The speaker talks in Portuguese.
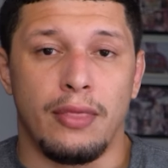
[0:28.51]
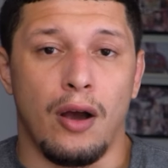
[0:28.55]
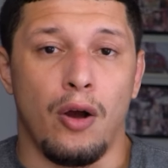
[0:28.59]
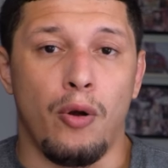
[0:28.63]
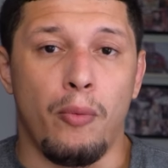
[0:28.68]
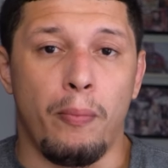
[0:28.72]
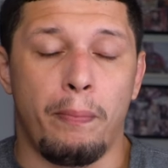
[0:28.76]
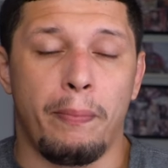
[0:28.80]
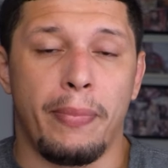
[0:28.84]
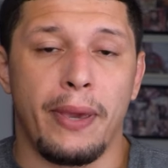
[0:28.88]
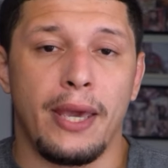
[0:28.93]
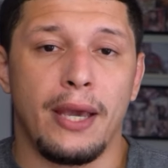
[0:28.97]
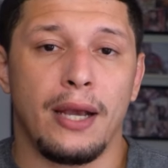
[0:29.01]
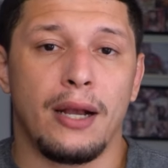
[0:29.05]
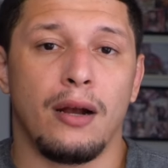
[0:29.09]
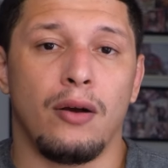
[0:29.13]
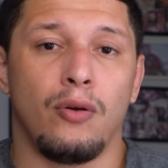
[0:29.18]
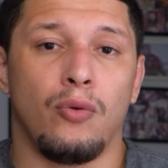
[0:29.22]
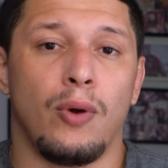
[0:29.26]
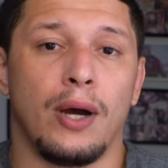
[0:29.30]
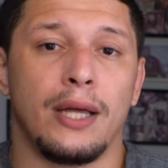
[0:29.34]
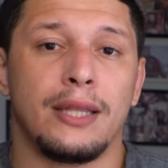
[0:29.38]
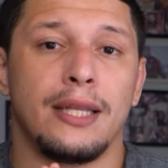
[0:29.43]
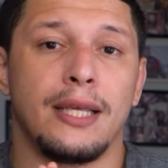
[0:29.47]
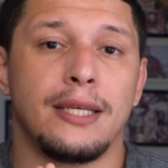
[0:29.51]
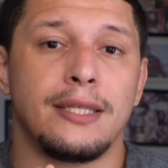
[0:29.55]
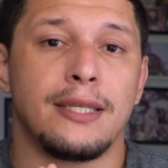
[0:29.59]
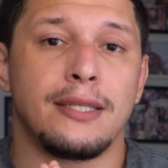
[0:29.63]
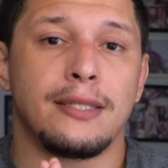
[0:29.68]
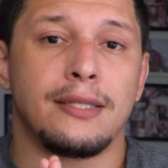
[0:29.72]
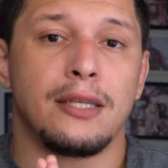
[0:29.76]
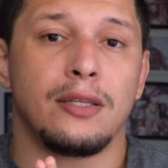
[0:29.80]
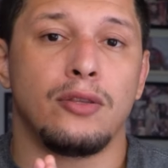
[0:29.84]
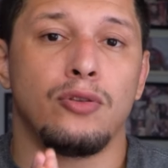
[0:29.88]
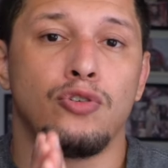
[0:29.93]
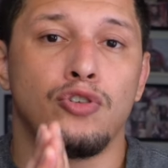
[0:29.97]
Não perca o
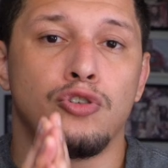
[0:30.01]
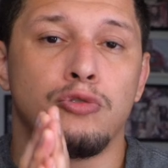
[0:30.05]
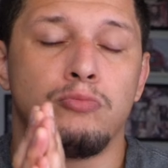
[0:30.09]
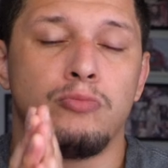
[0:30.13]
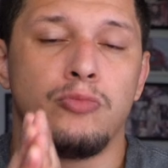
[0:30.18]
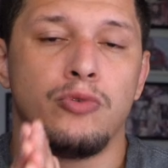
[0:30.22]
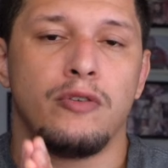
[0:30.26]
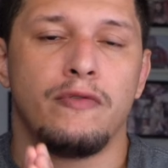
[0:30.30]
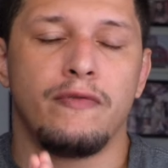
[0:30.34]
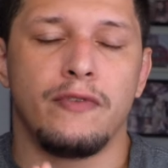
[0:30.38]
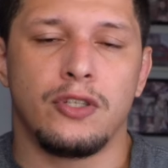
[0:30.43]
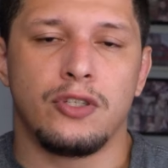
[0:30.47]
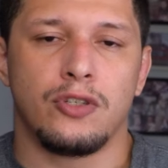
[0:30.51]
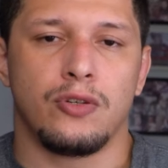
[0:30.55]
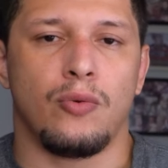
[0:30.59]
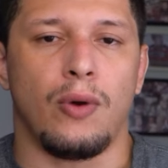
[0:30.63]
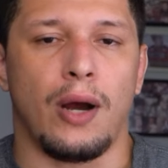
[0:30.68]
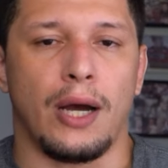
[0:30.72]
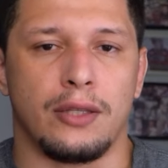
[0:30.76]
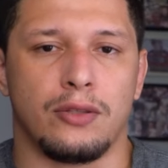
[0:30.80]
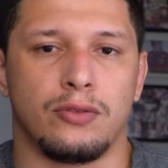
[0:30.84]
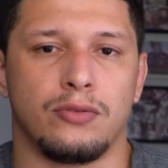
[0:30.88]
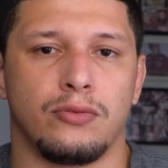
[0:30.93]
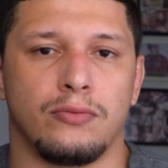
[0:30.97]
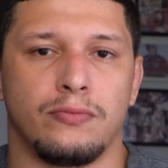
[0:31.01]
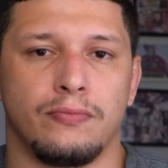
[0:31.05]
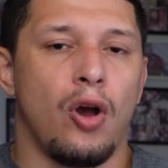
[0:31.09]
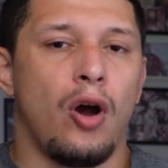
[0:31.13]
ADCC 2024.